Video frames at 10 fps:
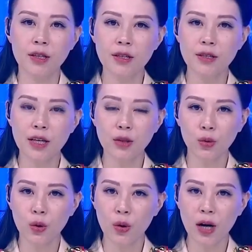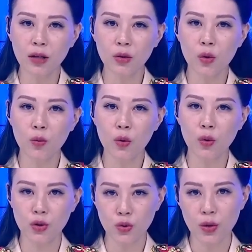Cư dân thủ đô Khartoum
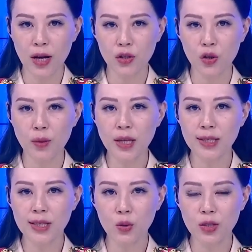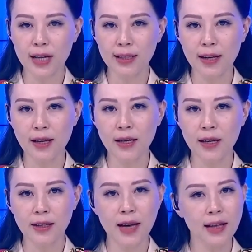của Sudan cho biết giao tranh tại đây
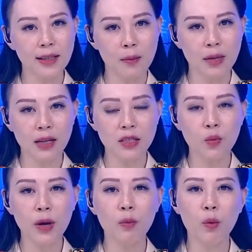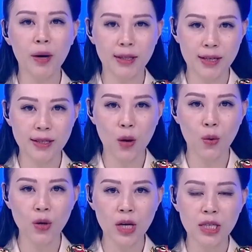đã tạm lắng trong ngày mười tháng
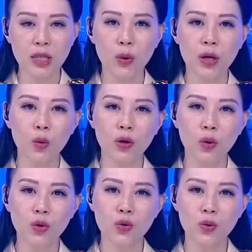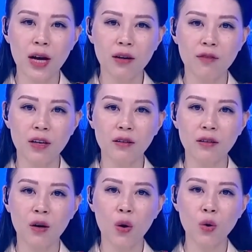sáu sau khi quân đội Sudan và lực
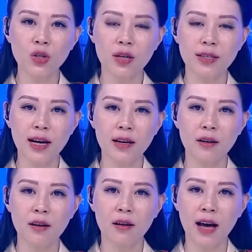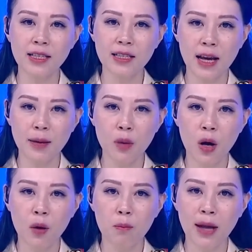lượng hỗ trợ nhanh R S F
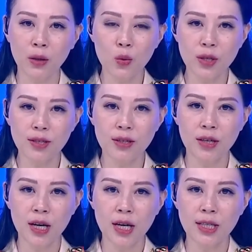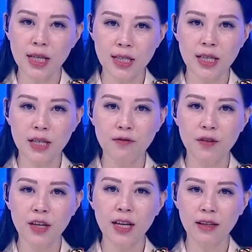bán quân sự nhất trí
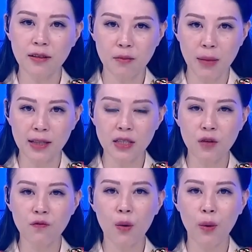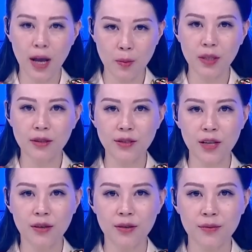với lệnh ngừng bắn trong vòng hai mươi tư giờ.